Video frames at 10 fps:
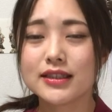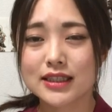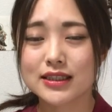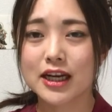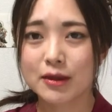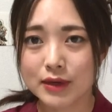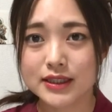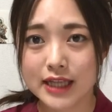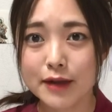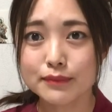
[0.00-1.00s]
説ありま
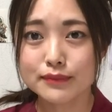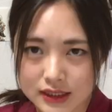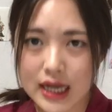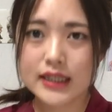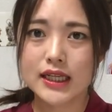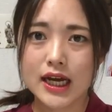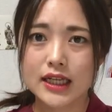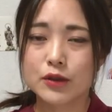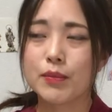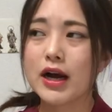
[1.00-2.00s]
すねた
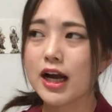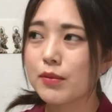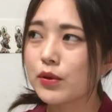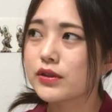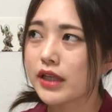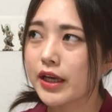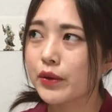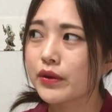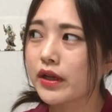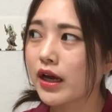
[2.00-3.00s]
だあのバカボンってい
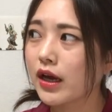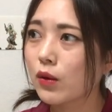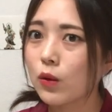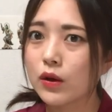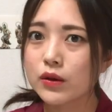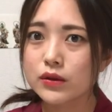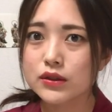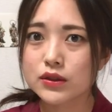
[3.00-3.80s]
ろんなこうい